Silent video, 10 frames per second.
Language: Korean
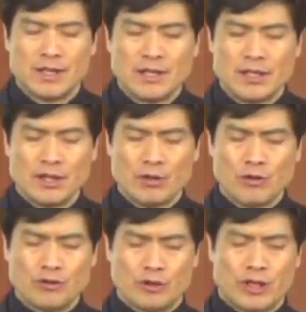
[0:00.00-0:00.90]
영
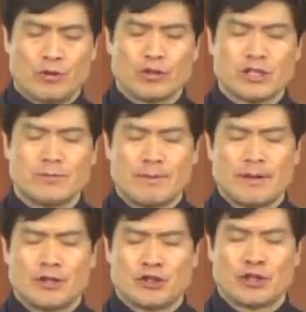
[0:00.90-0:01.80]
혼육이 고침을
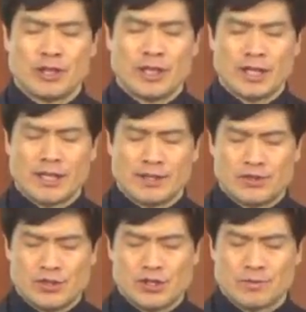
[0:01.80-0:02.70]
받는 주간 되게 하여
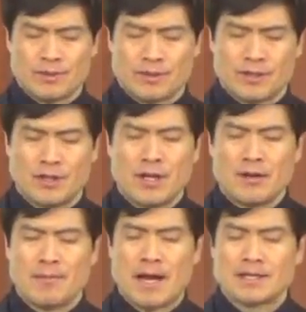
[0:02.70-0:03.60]
주시옵소서.
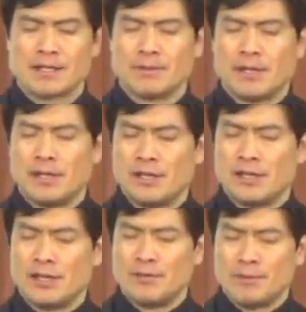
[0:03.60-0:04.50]

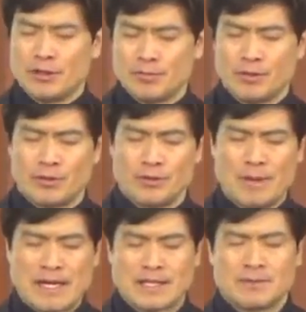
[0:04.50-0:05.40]
말씀을 믿음으로
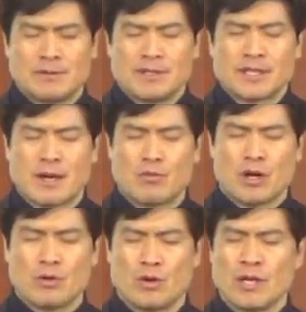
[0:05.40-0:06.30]
말씀을
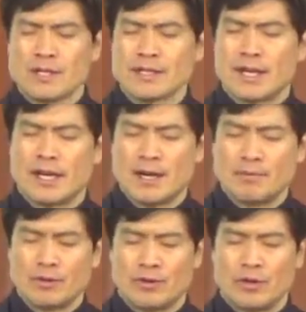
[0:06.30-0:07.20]
사모하고
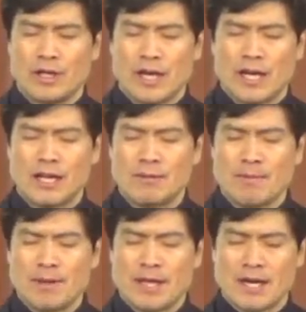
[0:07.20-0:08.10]
사랑함으로 하나님
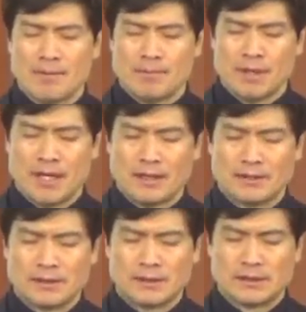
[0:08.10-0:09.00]
앞에 나아갑니다.
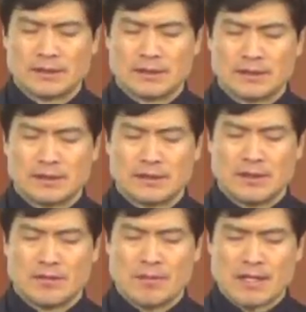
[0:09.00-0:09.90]

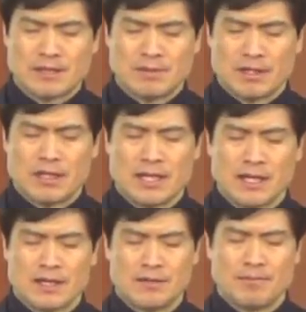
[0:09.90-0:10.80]
말씀을
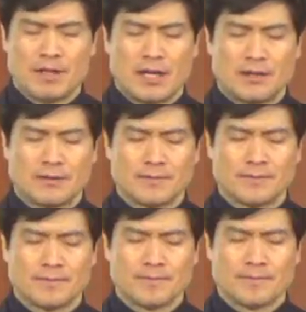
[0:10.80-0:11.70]
귀하게 여깁니다.
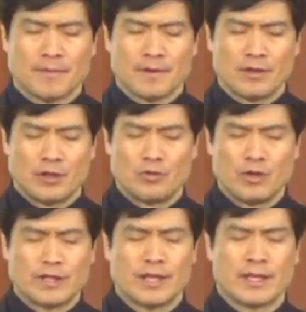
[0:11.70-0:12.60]
그리고
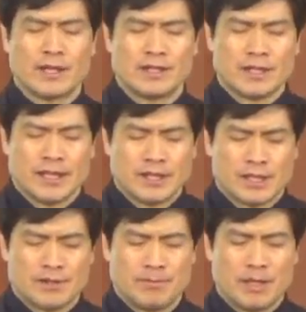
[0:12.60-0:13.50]
우리의 생각을
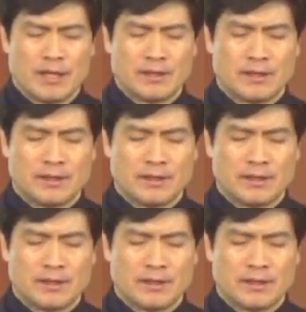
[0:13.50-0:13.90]
전환시킵니다.